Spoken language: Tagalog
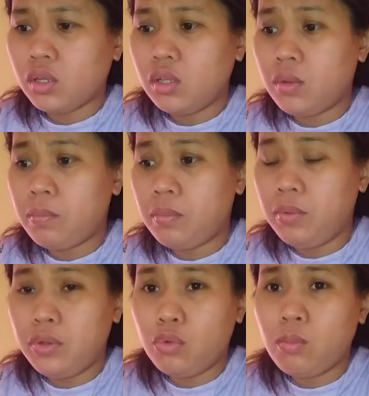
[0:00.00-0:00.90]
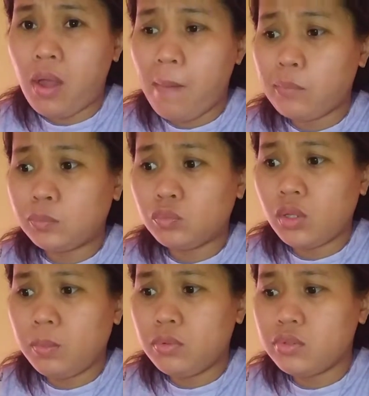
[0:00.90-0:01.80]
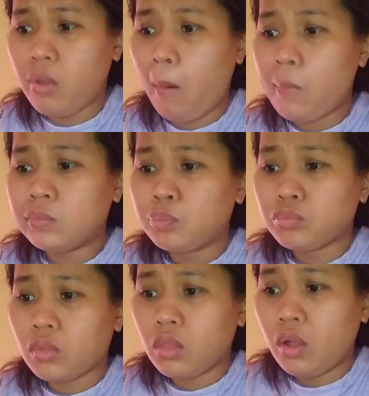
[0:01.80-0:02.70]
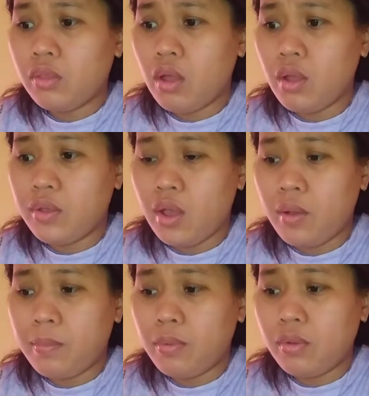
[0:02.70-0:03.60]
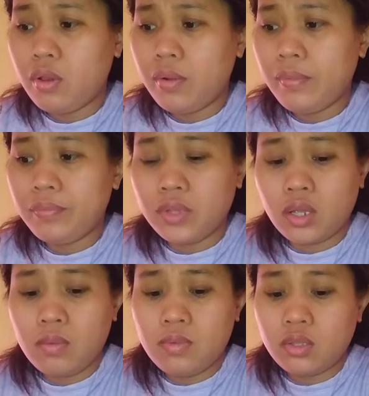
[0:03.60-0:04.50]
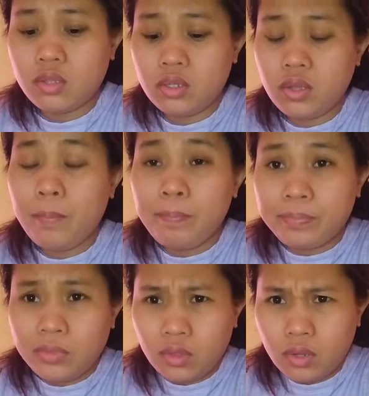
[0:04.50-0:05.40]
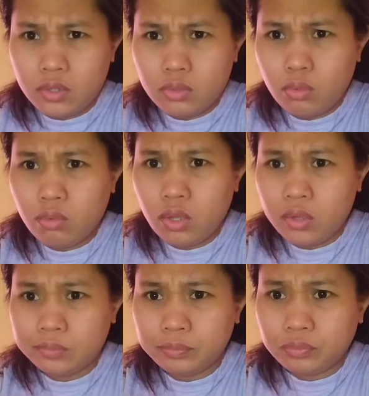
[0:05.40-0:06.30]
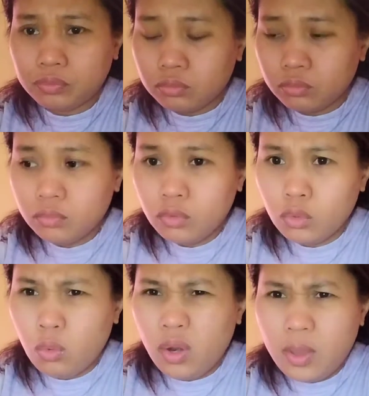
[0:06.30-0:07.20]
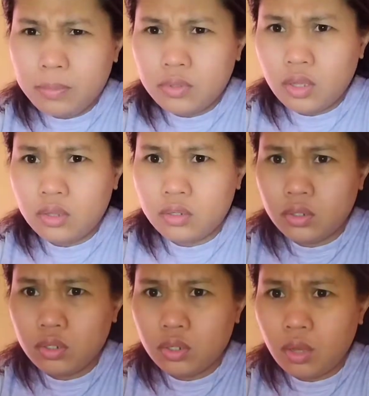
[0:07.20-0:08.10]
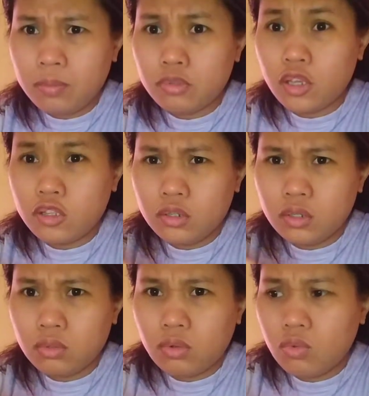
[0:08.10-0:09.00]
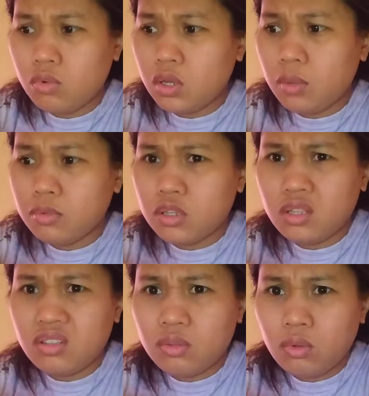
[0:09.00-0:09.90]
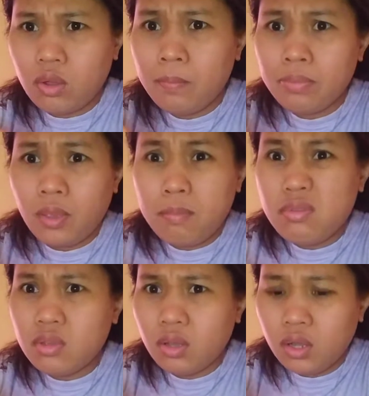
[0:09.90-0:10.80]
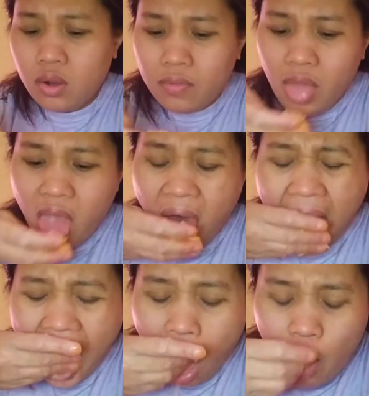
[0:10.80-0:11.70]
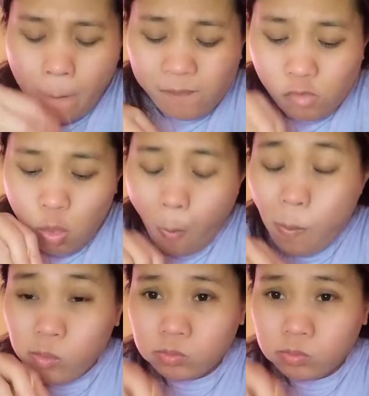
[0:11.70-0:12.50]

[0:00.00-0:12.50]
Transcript: Ano Anong pipino ba? Tapos, na ay apple, na kamatis, na suka. Wala apple cider. Apple cider yung suka. Wala apple cider yung suka. Binigar. Mm.